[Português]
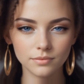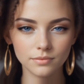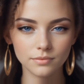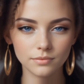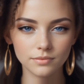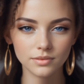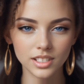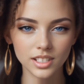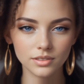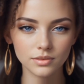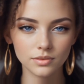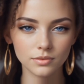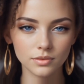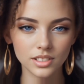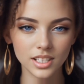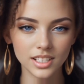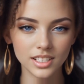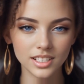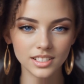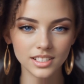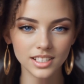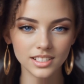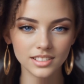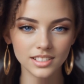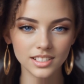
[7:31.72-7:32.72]

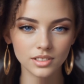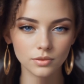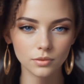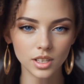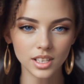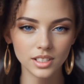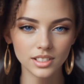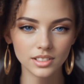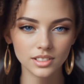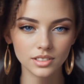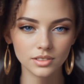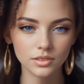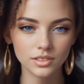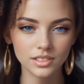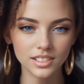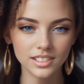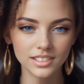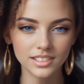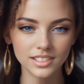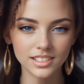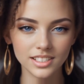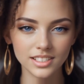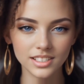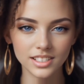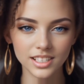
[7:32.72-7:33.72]
Verifique se esses partidos
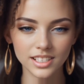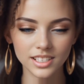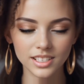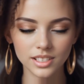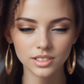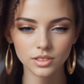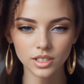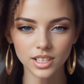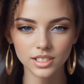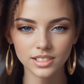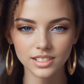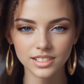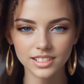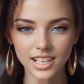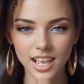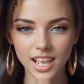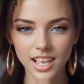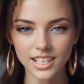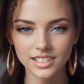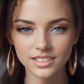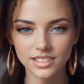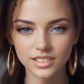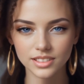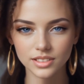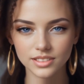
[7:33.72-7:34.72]
existem em sua
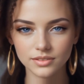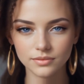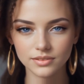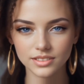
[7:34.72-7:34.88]
cidade,